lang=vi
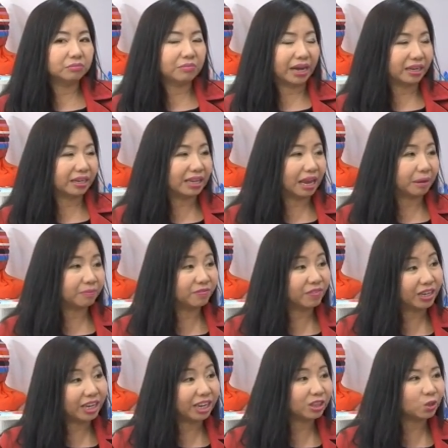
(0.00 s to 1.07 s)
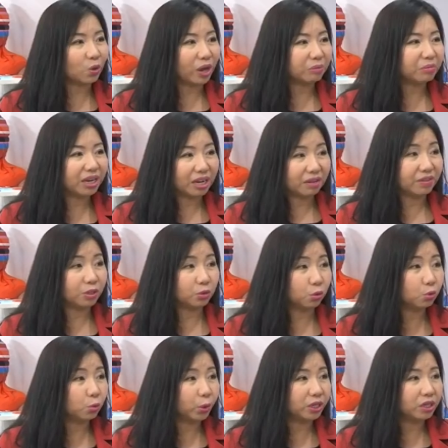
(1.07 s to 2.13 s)
bạn làm về kế toán bạn làm về
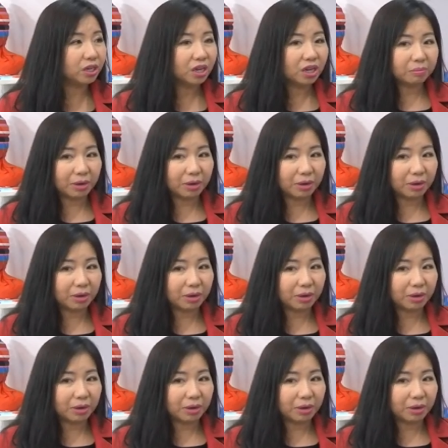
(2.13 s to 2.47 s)
thủ quỹ